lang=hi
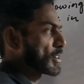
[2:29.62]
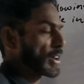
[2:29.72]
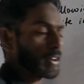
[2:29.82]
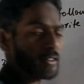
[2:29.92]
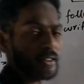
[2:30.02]

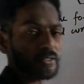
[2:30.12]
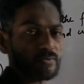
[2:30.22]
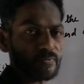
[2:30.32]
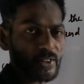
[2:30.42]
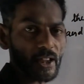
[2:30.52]
सेकेंड है
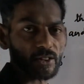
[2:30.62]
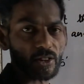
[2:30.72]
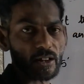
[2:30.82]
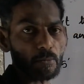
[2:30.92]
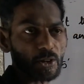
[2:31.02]
एक
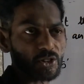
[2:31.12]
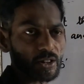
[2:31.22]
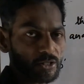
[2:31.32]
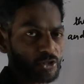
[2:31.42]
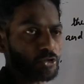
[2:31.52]
डिग्री में
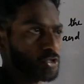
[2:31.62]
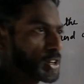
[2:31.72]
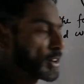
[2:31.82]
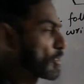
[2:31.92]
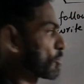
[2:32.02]
छत्तीस सौ
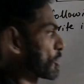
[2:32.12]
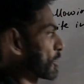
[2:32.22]
सेकेंड होते